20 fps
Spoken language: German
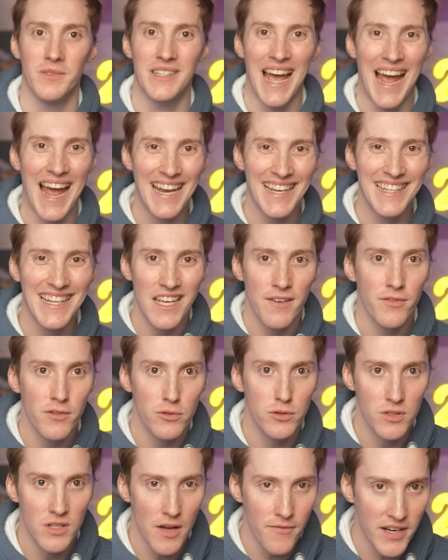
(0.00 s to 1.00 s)
Da hatte die
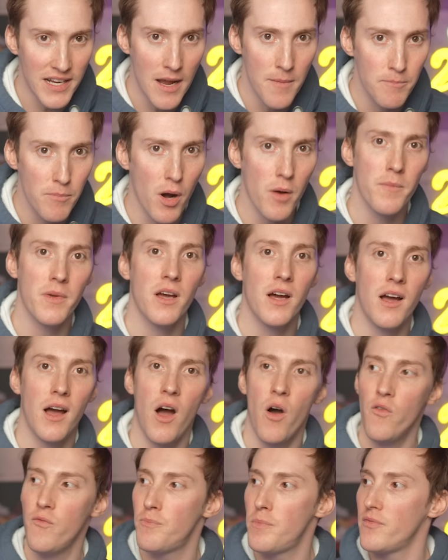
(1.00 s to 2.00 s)
Evolution einfach keinen Bock mehr,
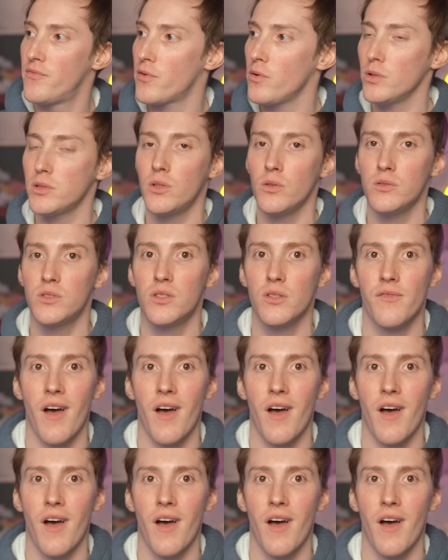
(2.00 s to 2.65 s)
auf Befruchtung zu